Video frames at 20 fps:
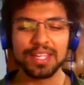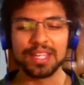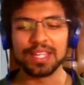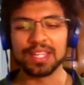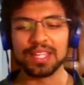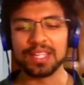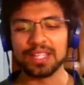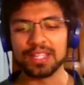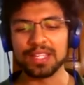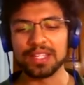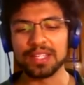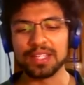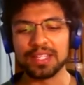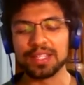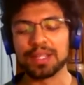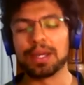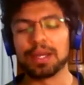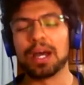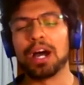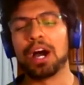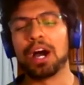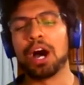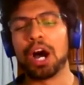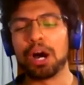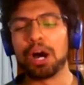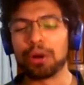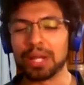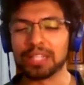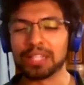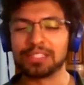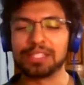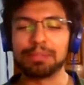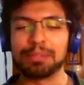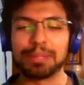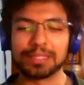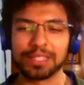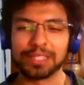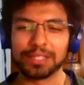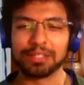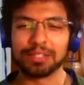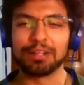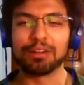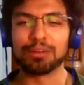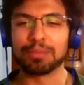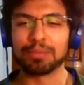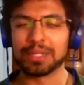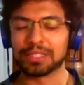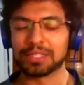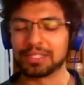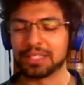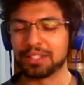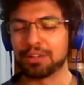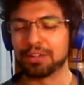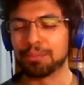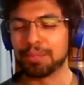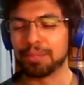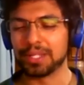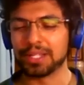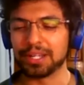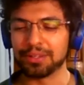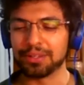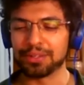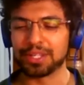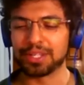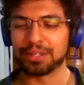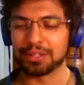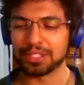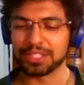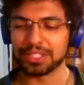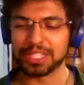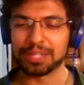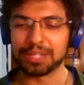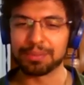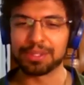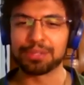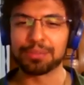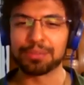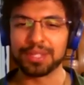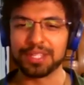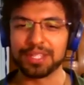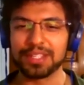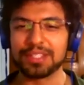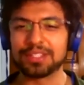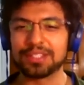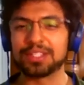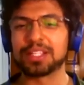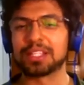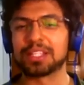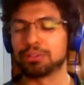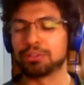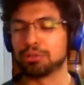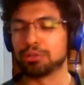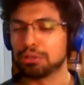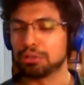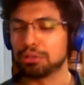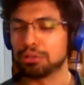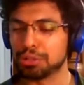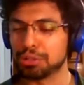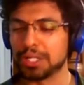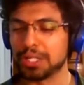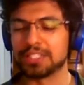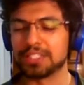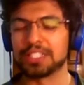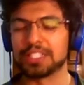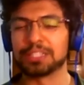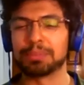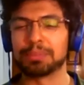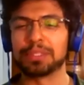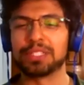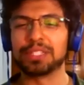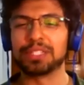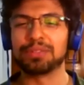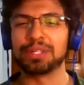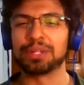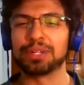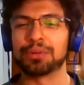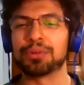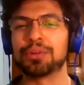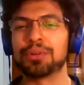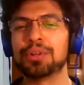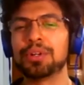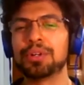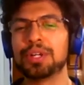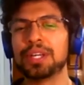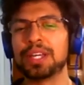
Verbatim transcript: Y ahora sí, pasando a lo más eh, complicado, que ahora sí que tú me dijiste, que son los lugares en específico, ¿no?